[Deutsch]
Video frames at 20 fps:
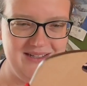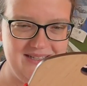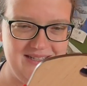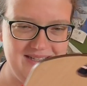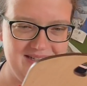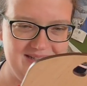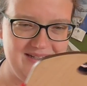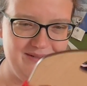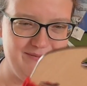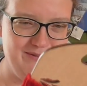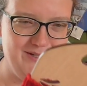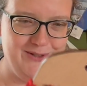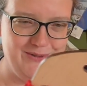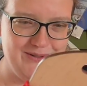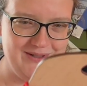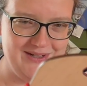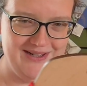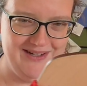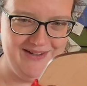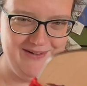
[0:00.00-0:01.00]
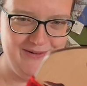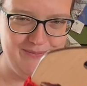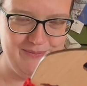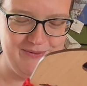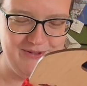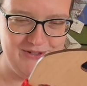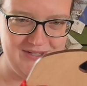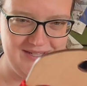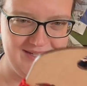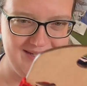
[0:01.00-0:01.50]
ist jetzt aber auch kein
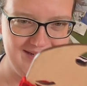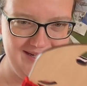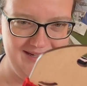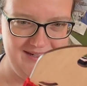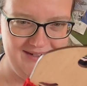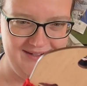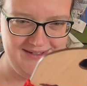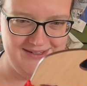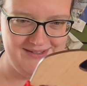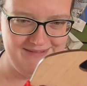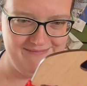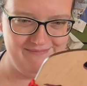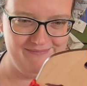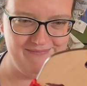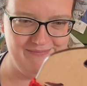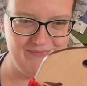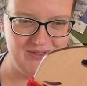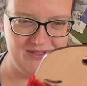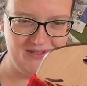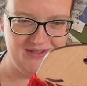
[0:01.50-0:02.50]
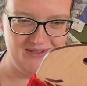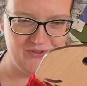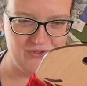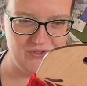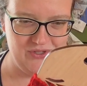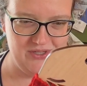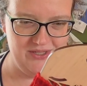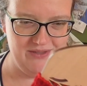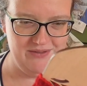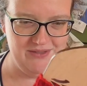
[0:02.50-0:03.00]
optisches Highlight, muss ich
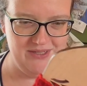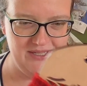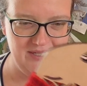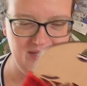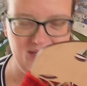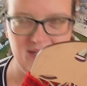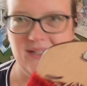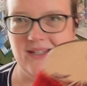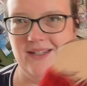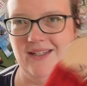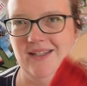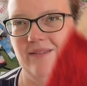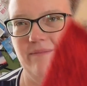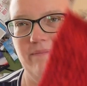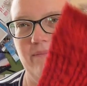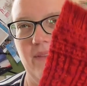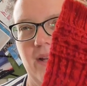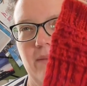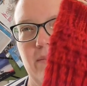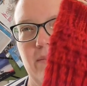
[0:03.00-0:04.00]
gestehen. Ja,